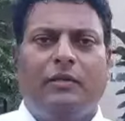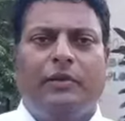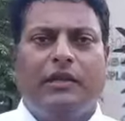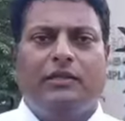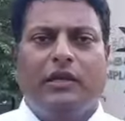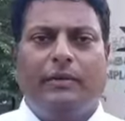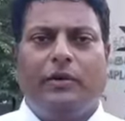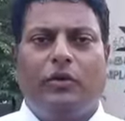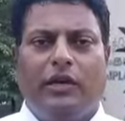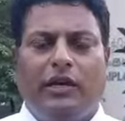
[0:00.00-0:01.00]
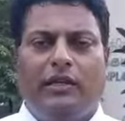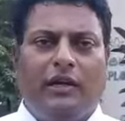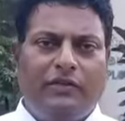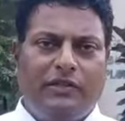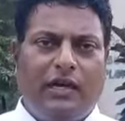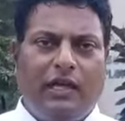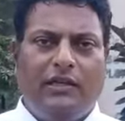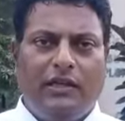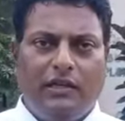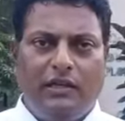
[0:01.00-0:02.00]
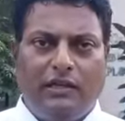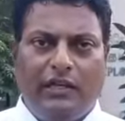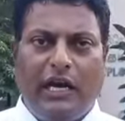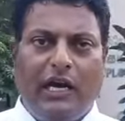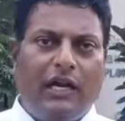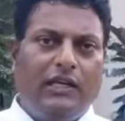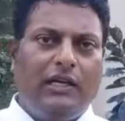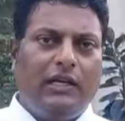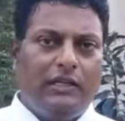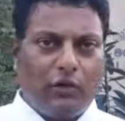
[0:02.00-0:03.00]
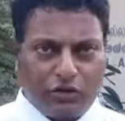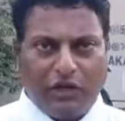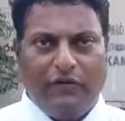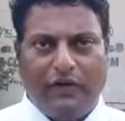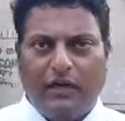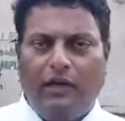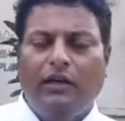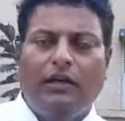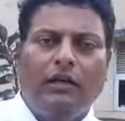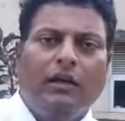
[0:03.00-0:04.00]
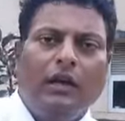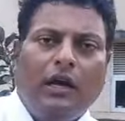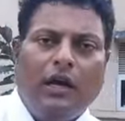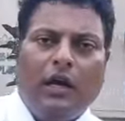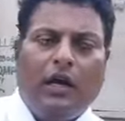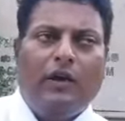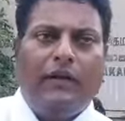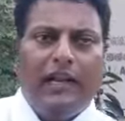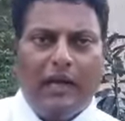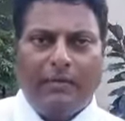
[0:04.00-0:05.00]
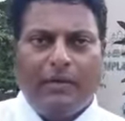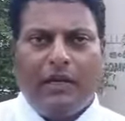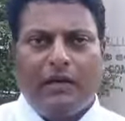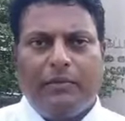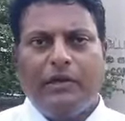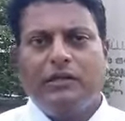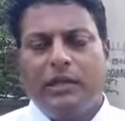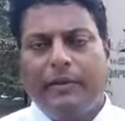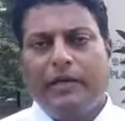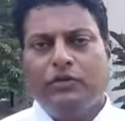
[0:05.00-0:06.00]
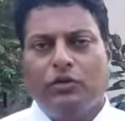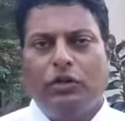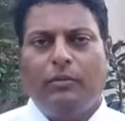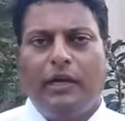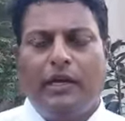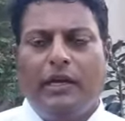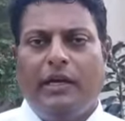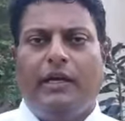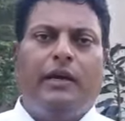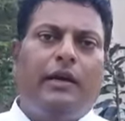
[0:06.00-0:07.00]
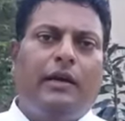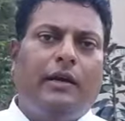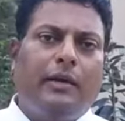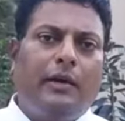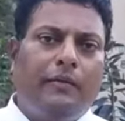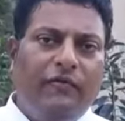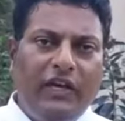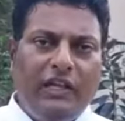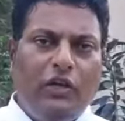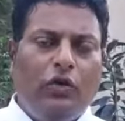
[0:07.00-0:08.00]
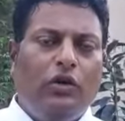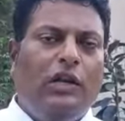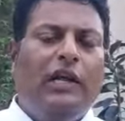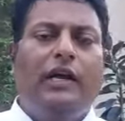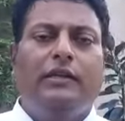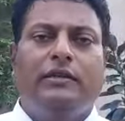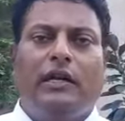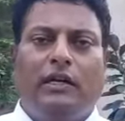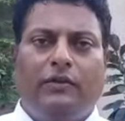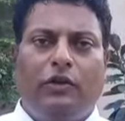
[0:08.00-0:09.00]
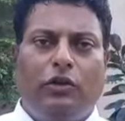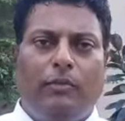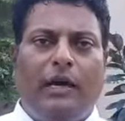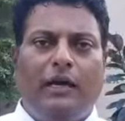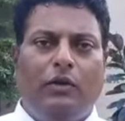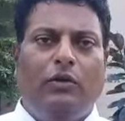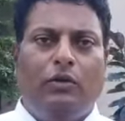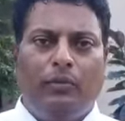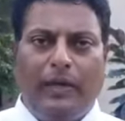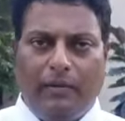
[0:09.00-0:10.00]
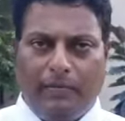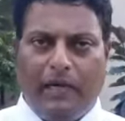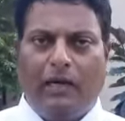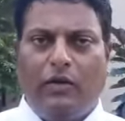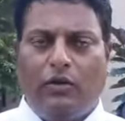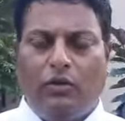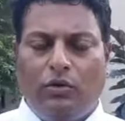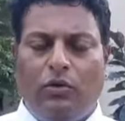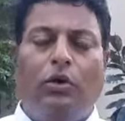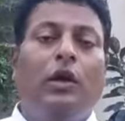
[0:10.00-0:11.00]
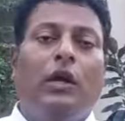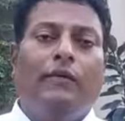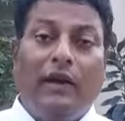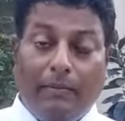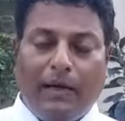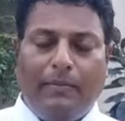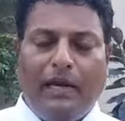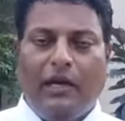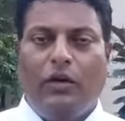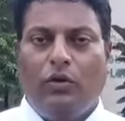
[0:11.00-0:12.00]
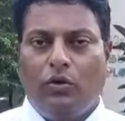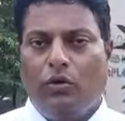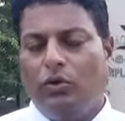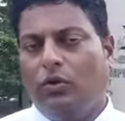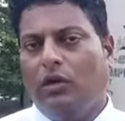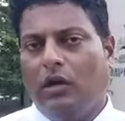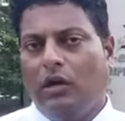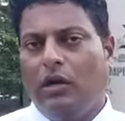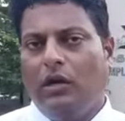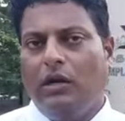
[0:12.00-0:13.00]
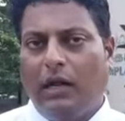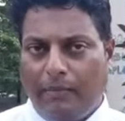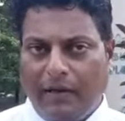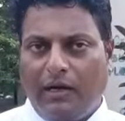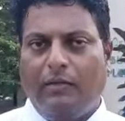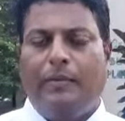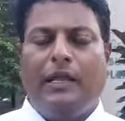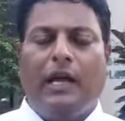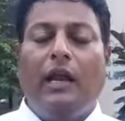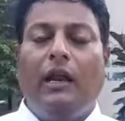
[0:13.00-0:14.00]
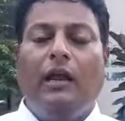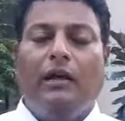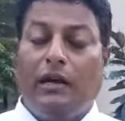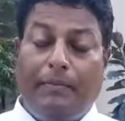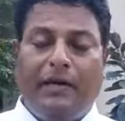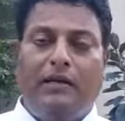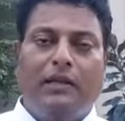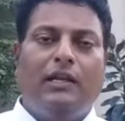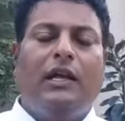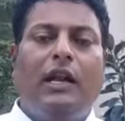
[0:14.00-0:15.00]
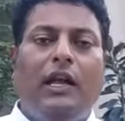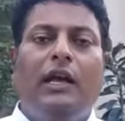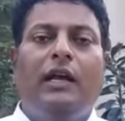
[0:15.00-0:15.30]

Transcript: பிரதேச சபையினுடைய தவிசாளர் திரு தியாகராஜா நிரோஷ் அவர்கள் வலிகாமம் கிழக்கு பிரதேச சபைக்கு சொந்தமான வீதி ஒன்றிலே சட்டவிரோதமாக ஒரு பெயர் பலகை ஒன்று விளம்பர பலகை ஒன்று இடப்பட்டிருப்பதால் இடப்பட்டிருந்ததனாலே